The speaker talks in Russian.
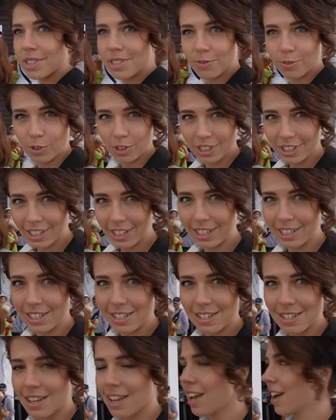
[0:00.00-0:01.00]

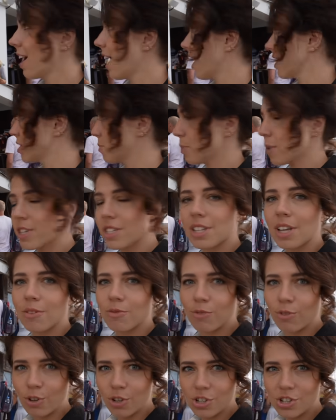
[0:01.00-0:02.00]
сфоткались, а теперь
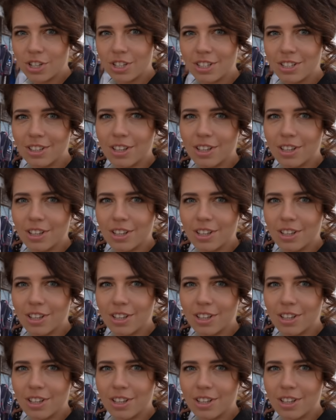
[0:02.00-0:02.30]
стоим в очереди